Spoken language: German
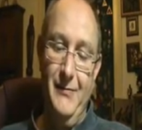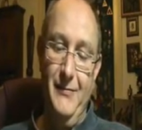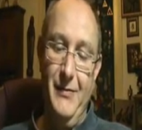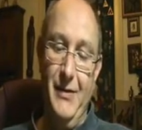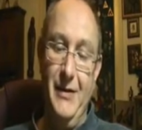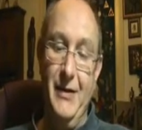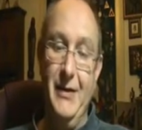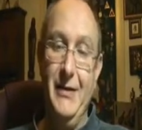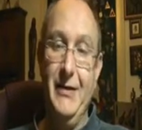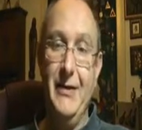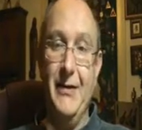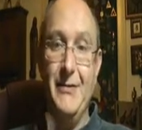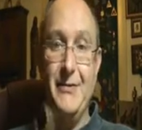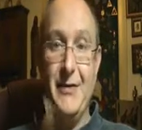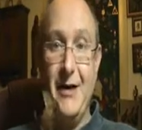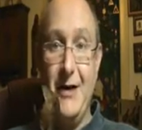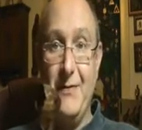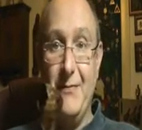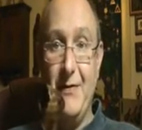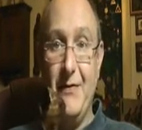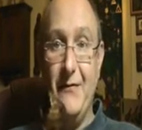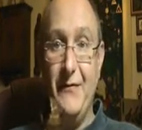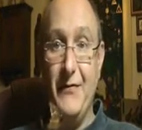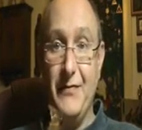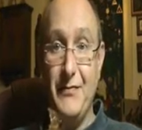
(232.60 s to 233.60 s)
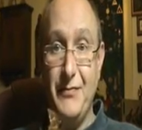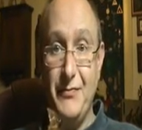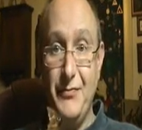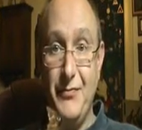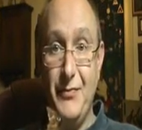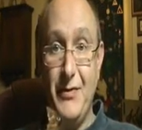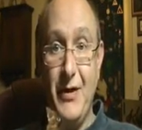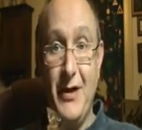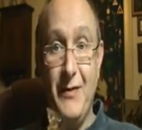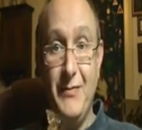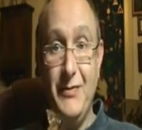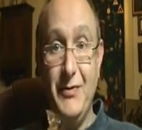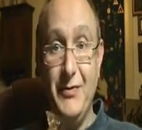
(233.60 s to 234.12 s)
Wenn ich das einmal
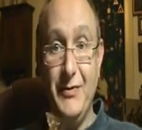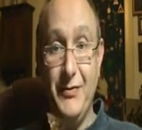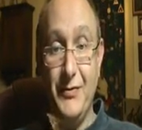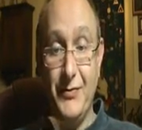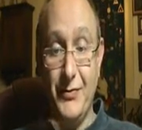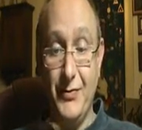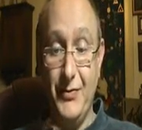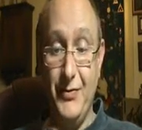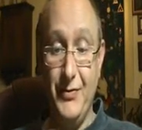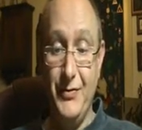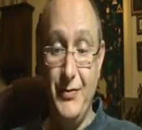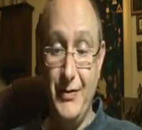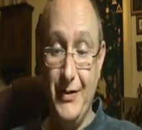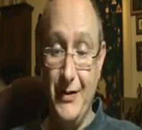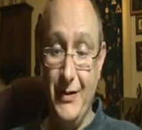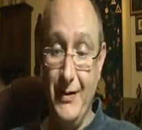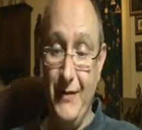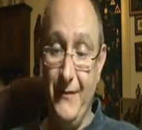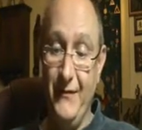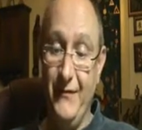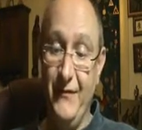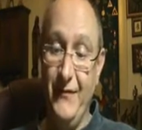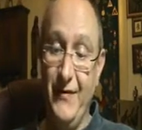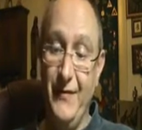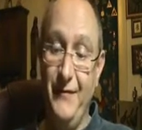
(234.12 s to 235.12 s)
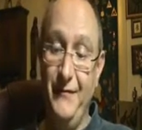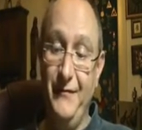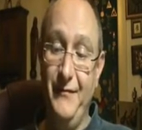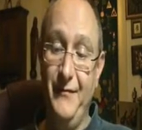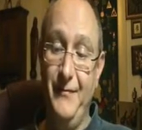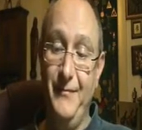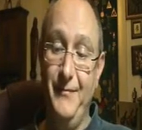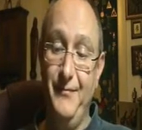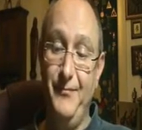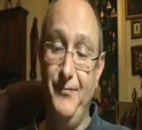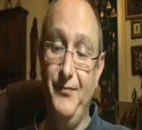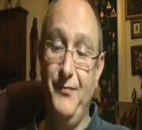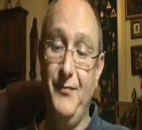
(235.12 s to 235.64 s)
versuche, habe ich nur noch Löcher in der
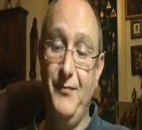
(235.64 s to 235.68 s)
Pfeife.